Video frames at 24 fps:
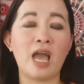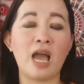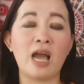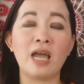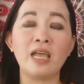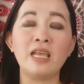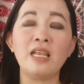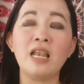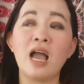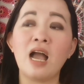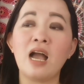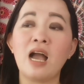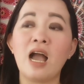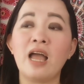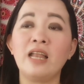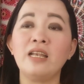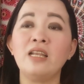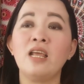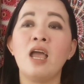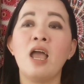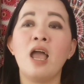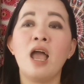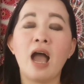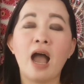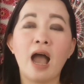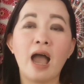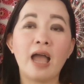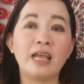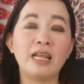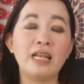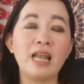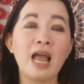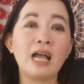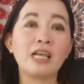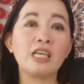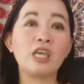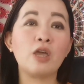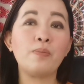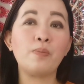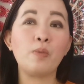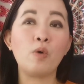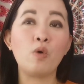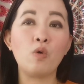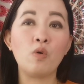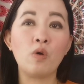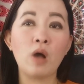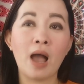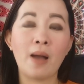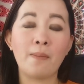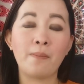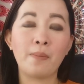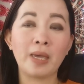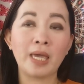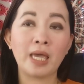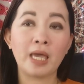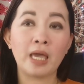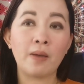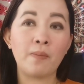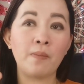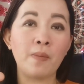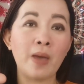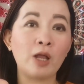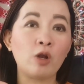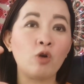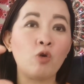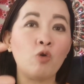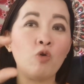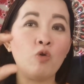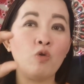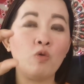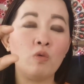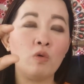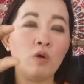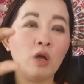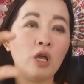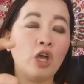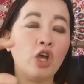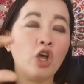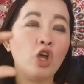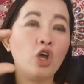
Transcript: Kaya kailangan ay lagi pong uh, may, merong